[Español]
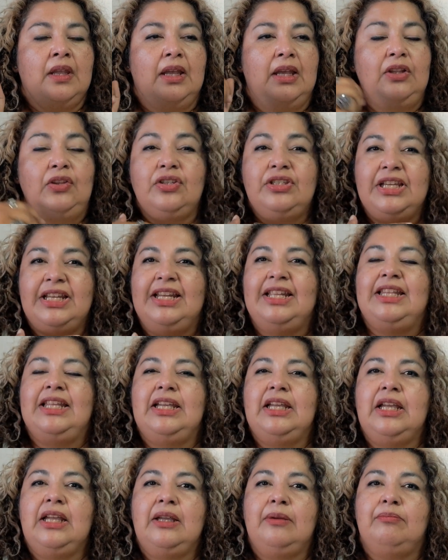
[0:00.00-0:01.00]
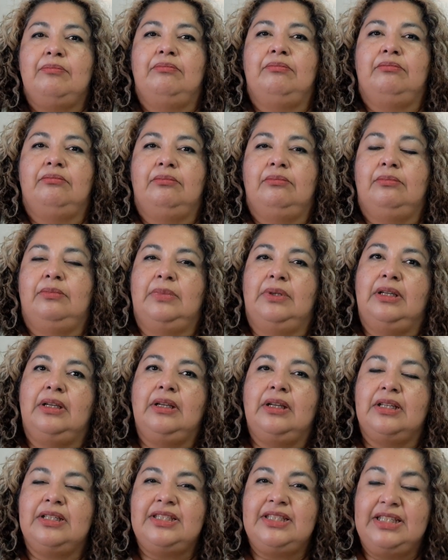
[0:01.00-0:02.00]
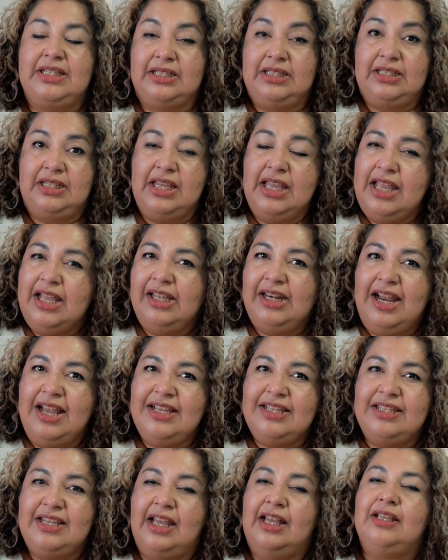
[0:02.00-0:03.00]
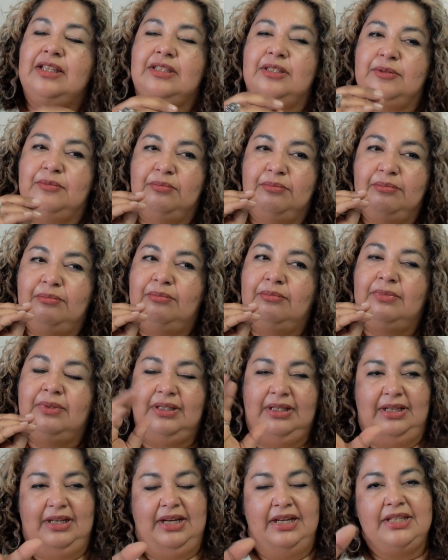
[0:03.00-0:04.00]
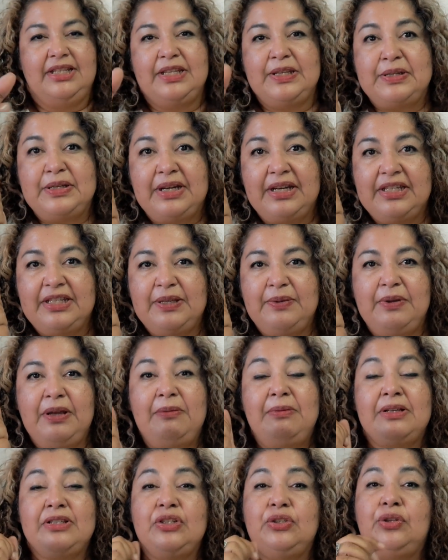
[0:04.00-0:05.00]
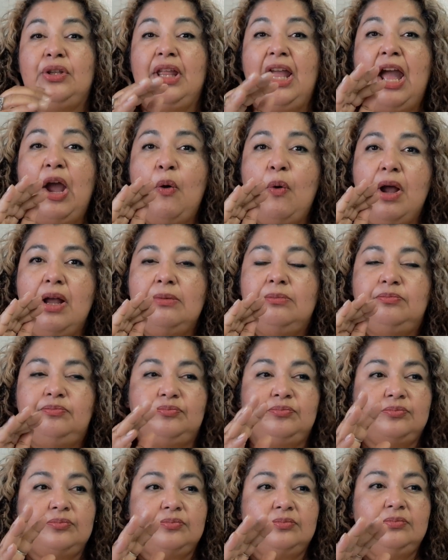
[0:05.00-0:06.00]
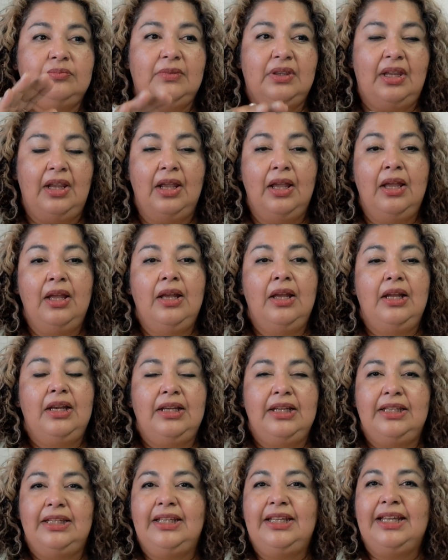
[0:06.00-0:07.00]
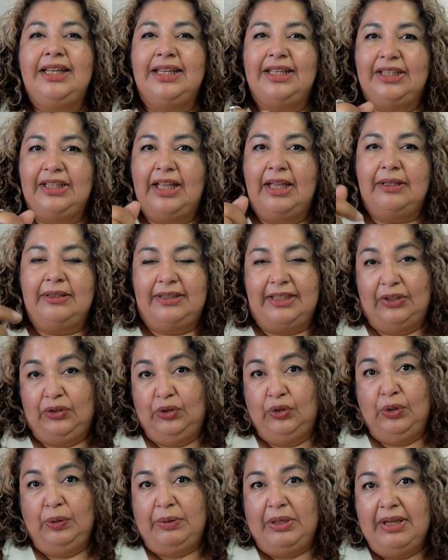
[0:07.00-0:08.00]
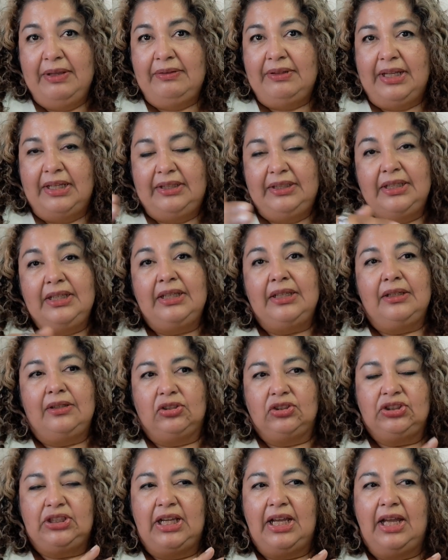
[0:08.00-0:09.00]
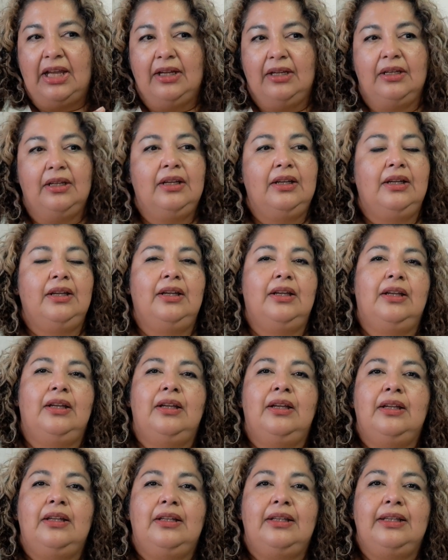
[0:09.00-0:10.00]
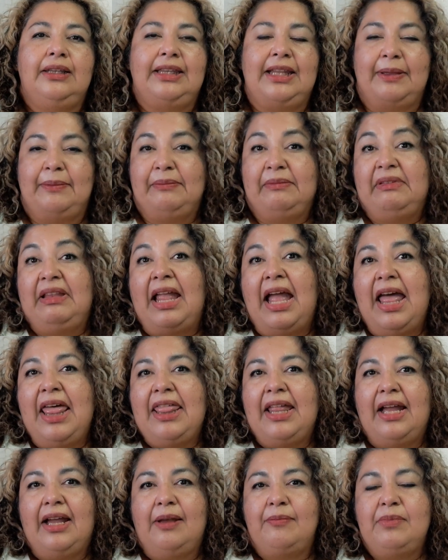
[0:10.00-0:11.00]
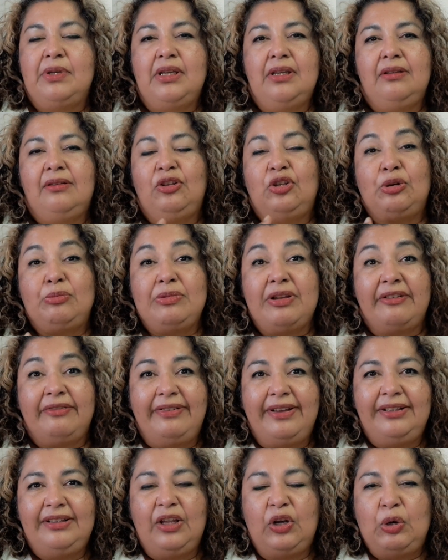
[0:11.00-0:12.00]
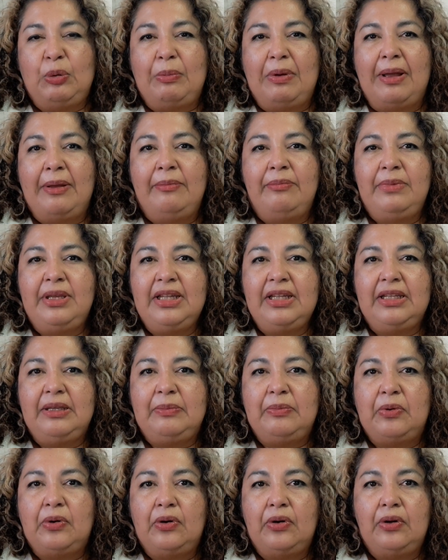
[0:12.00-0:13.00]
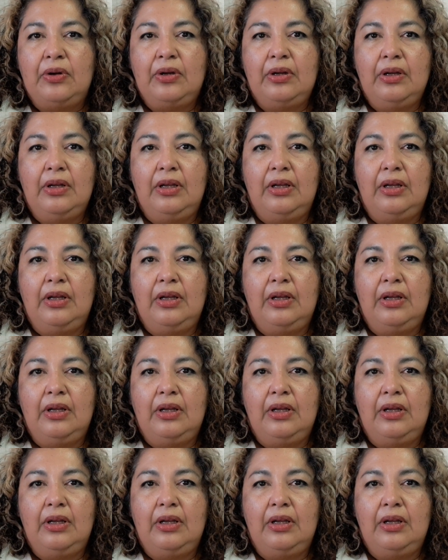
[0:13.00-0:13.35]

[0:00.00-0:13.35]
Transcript: Entonces le dije, eh, sí, sí, gracias. Recibí el vasito de agua. Le dije, está, está todo bien a ti, o sea, nada, a mí no me afecta en lo más mínimo.